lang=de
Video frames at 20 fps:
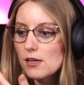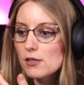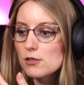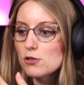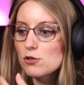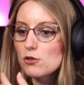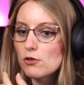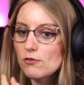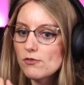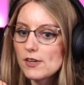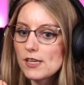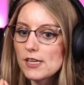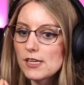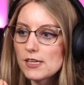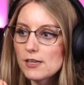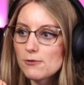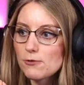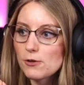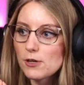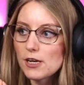so wenig
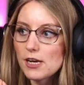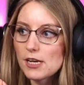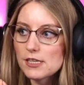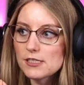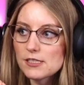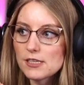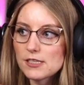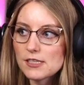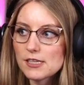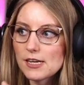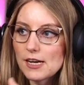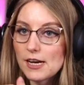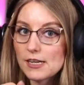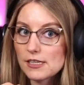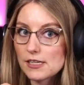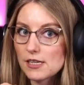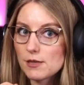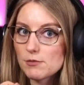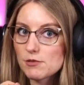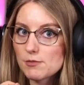davon gegessen, dass sie
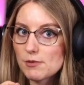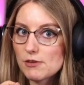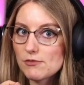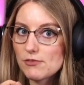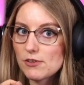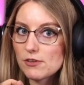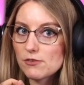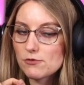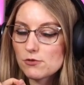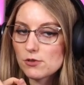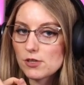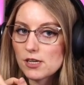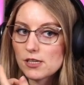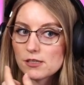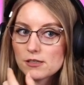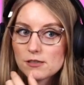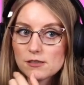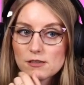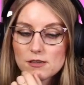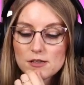keine Lebensmittelvergiftung
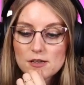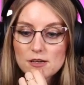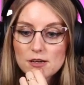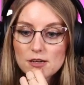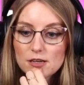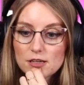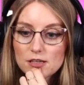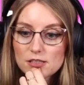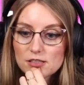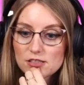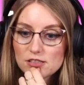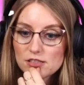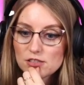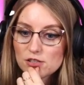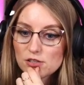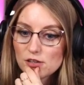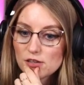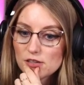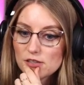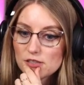hatten. Das ist
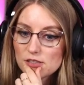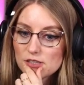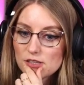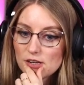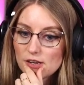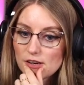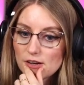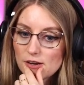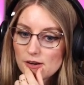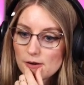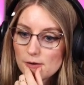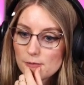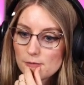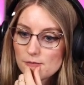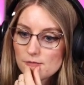schon sehr geil.